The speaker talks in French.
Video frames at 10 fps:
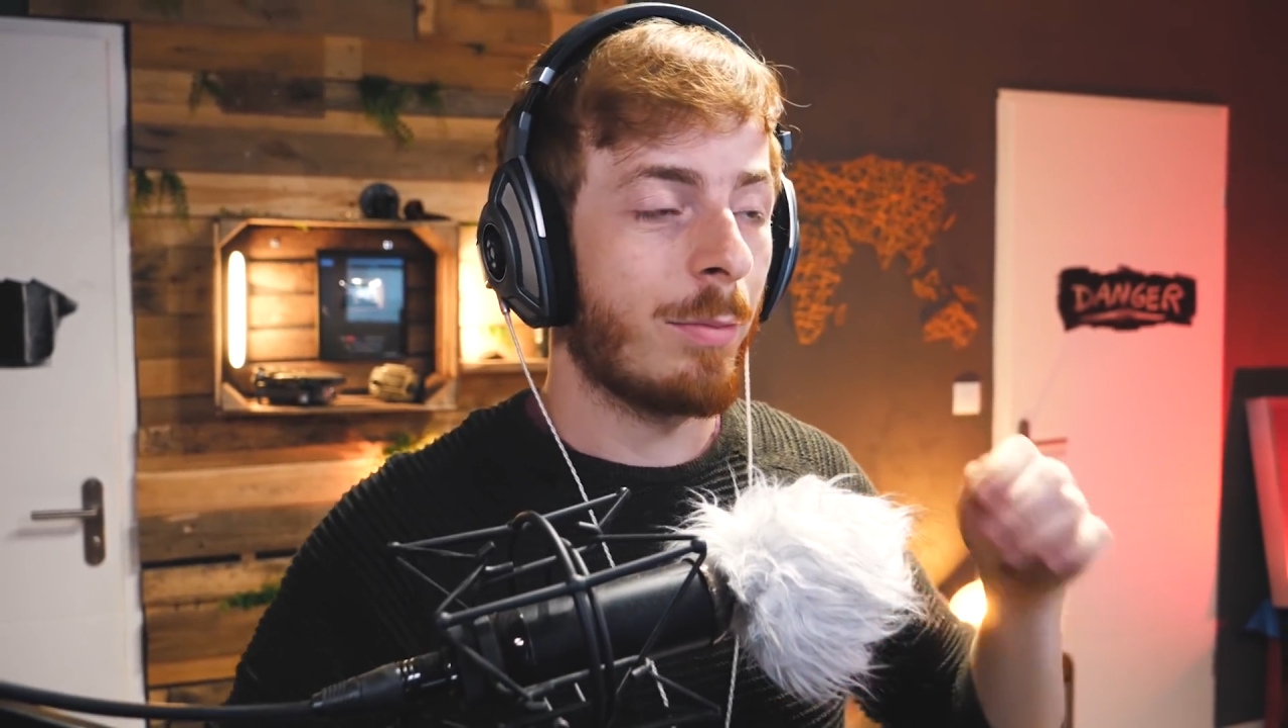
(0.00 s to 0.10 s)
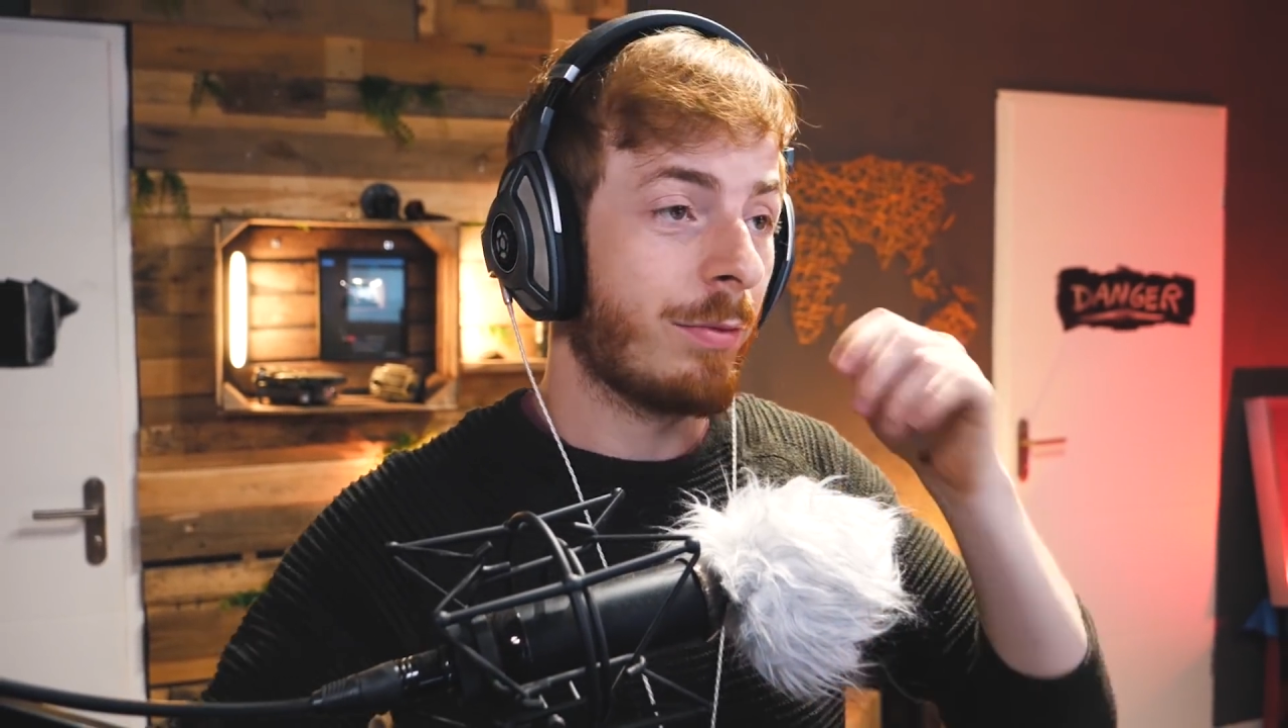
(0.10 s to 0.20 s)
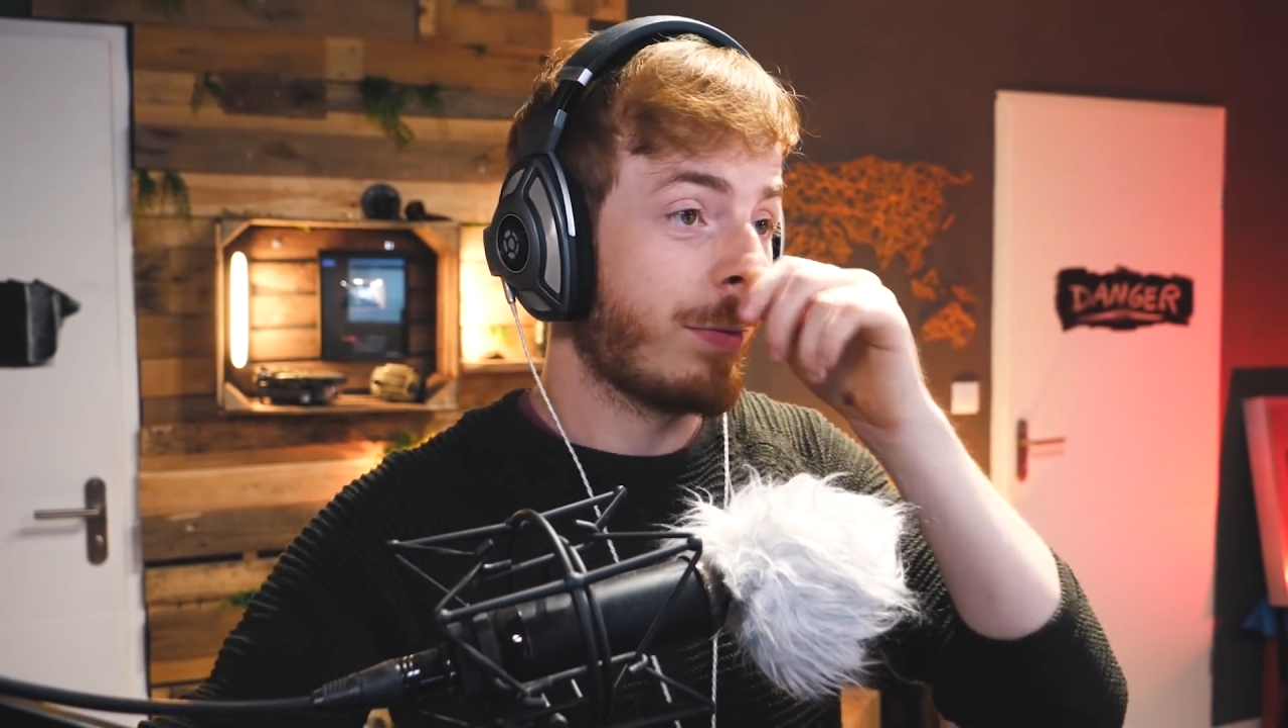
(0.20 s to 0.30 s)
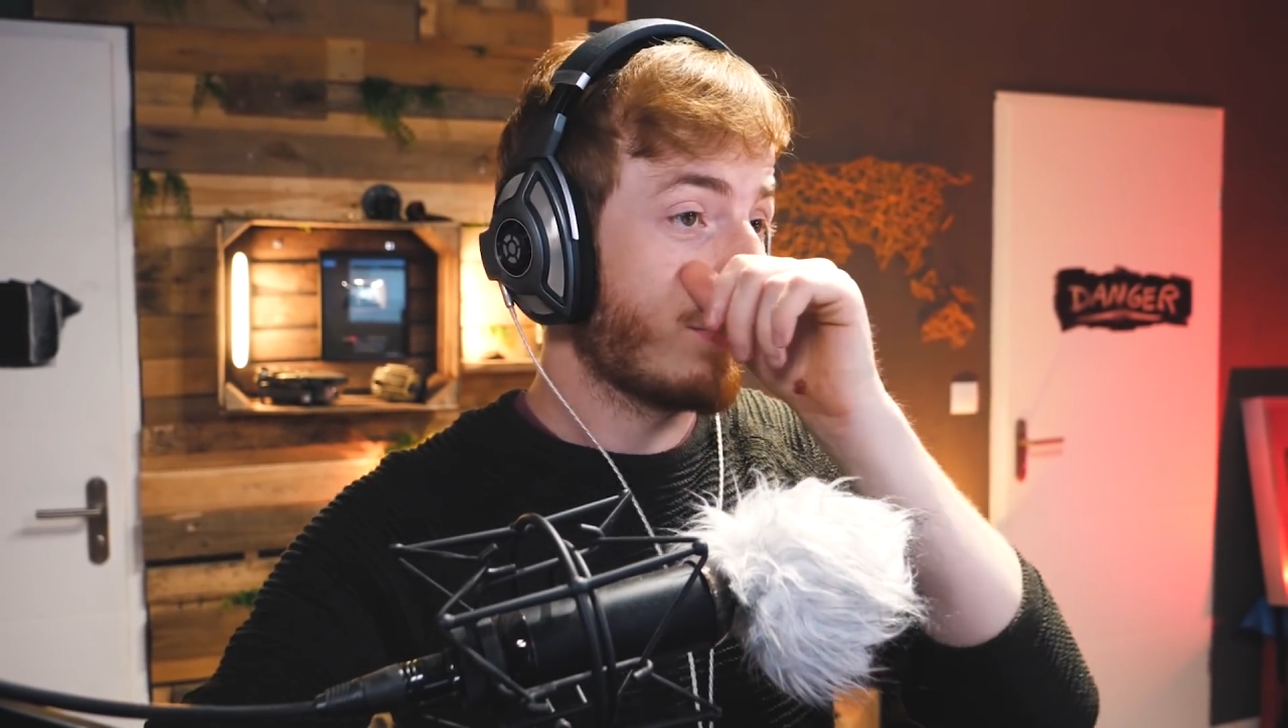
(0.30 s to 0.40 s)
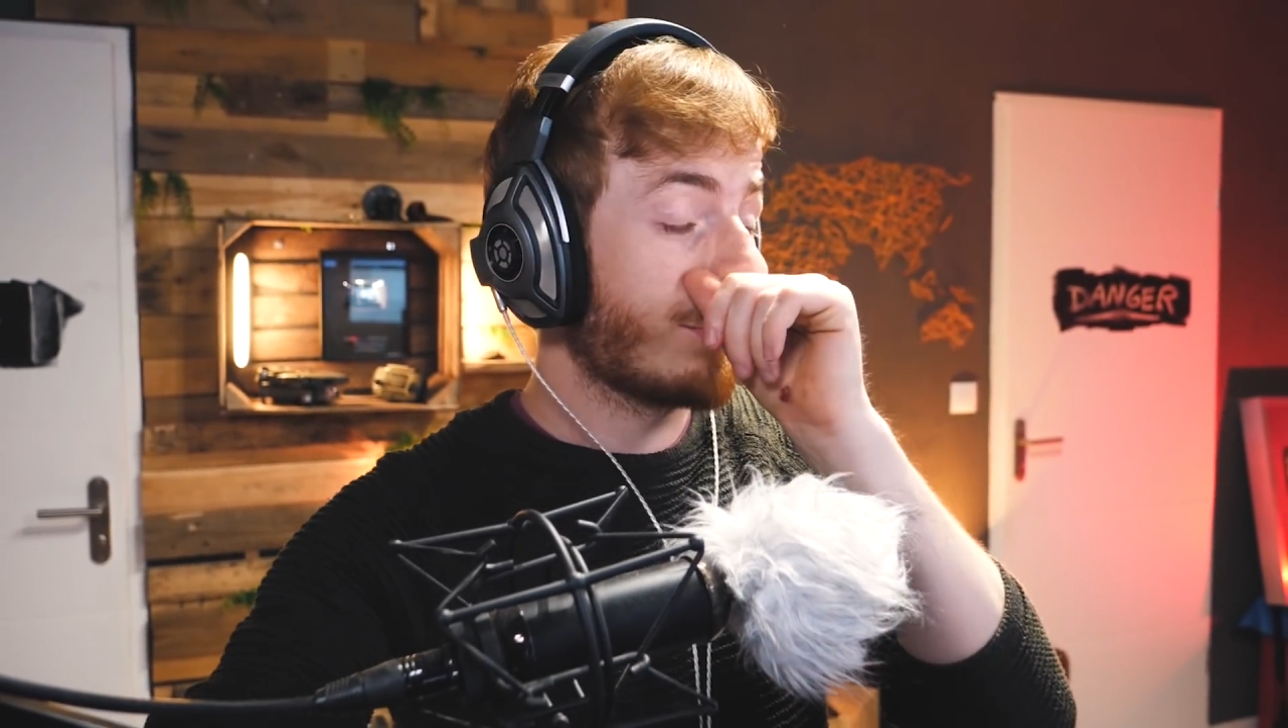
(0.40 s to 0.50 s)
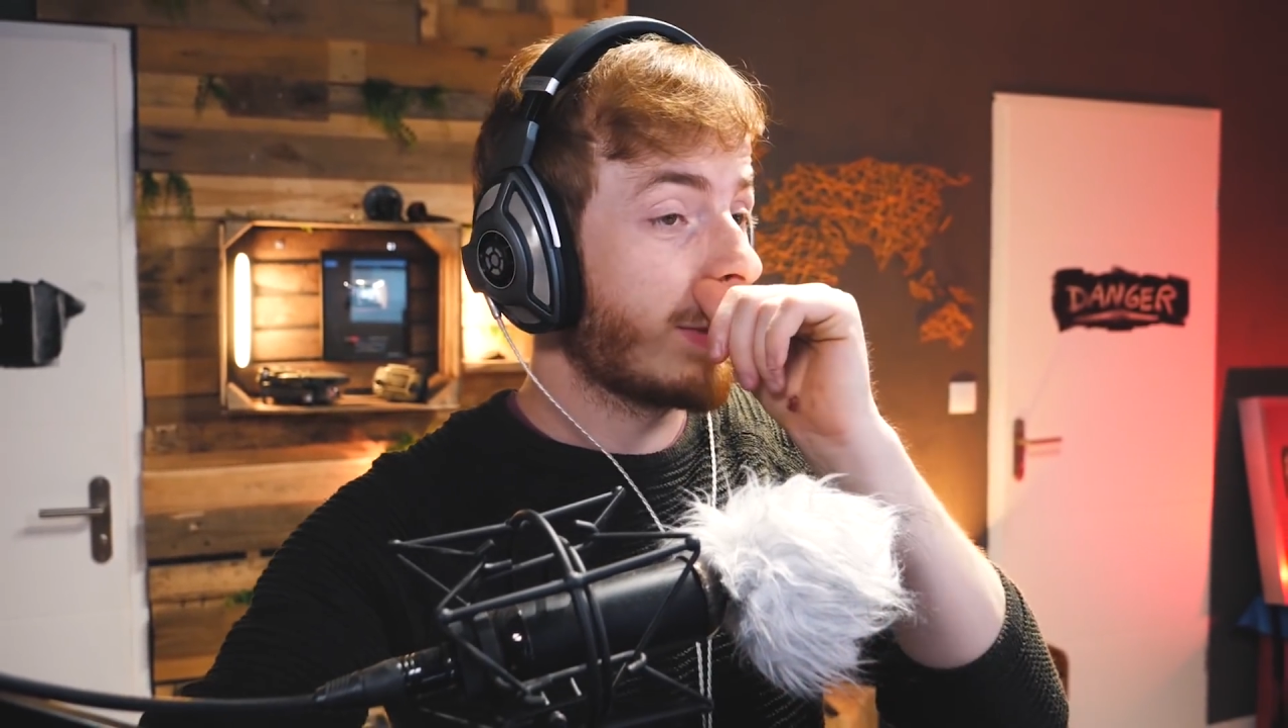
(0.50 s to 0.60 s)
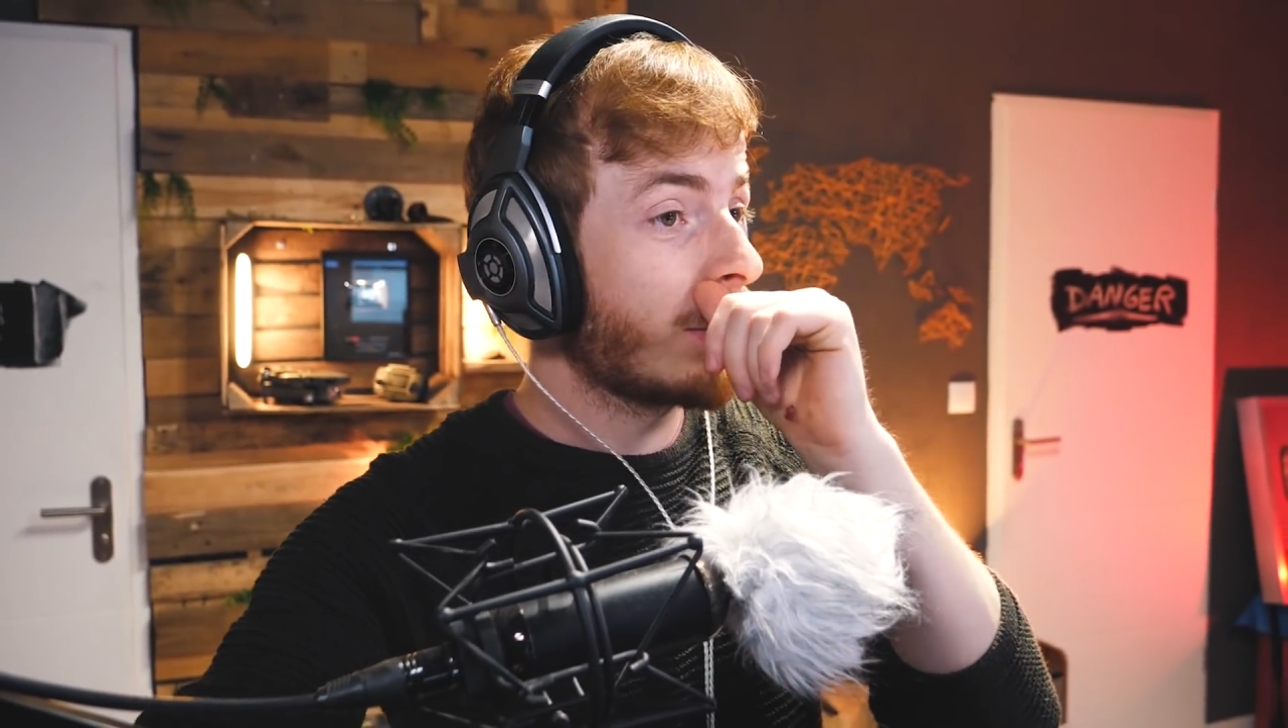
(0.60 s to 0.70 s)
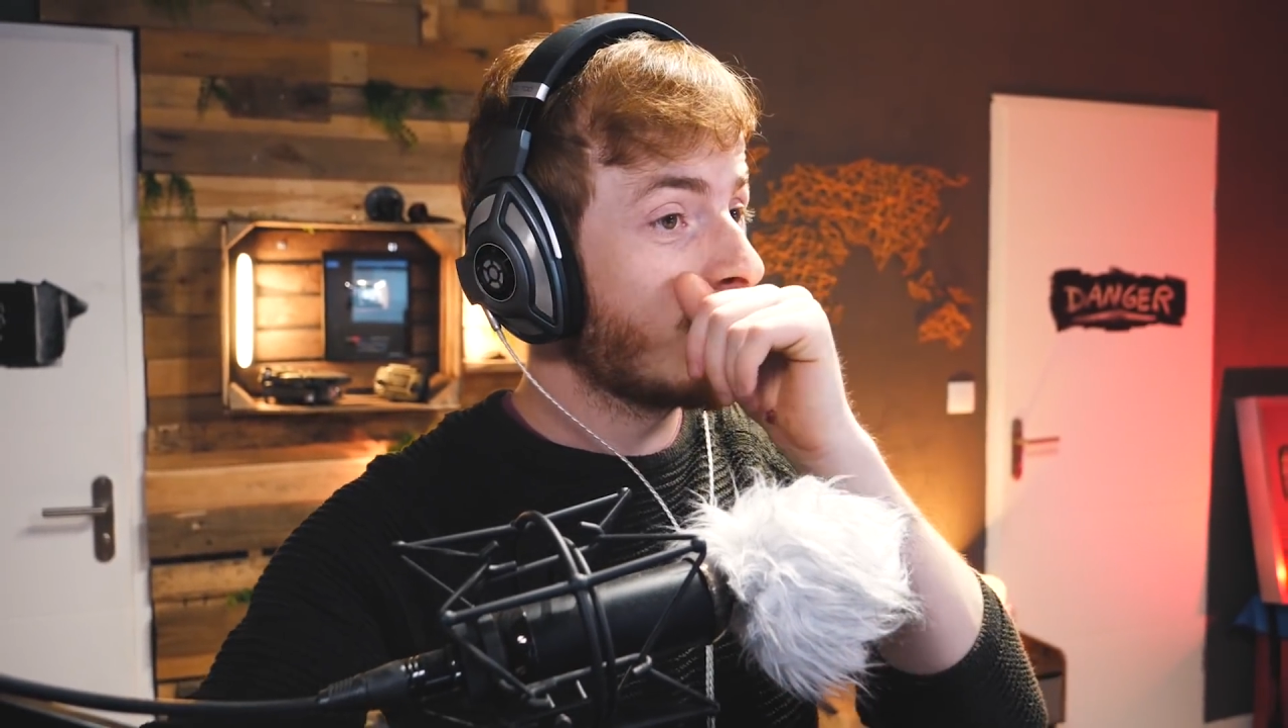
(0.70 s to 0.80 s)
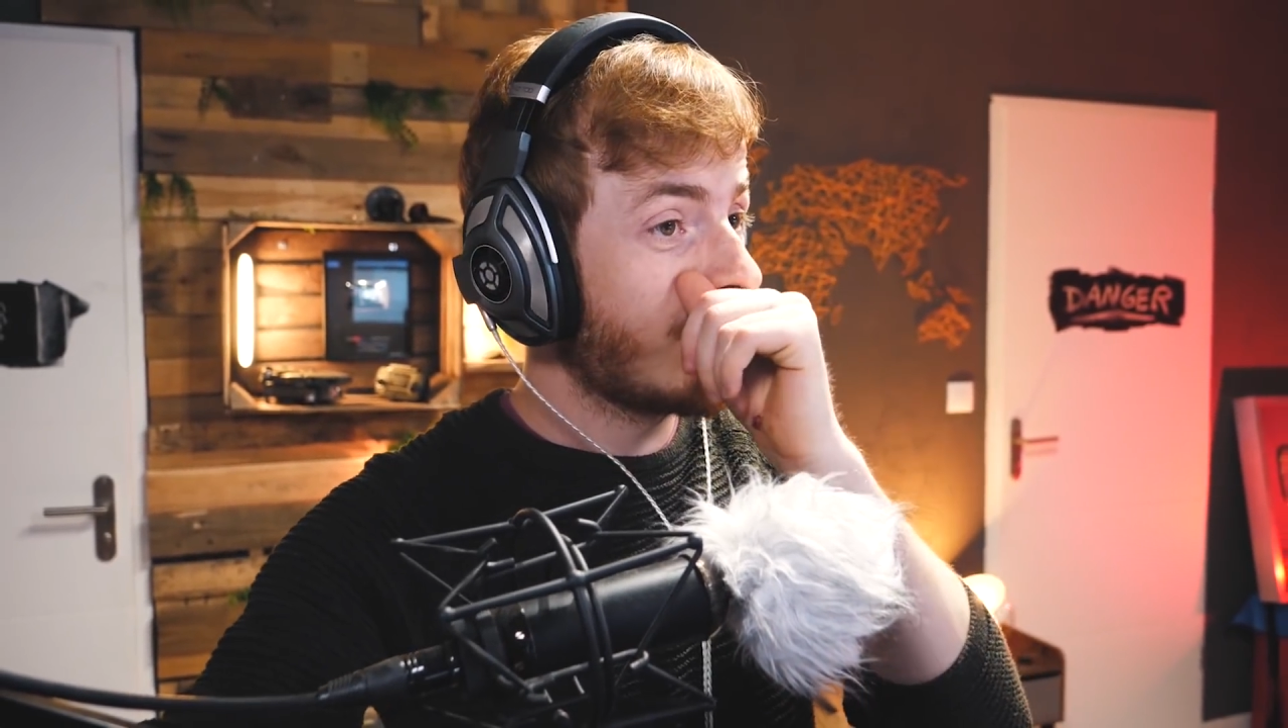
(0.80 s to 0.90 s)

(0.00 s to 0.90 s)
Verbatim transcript: même en fin de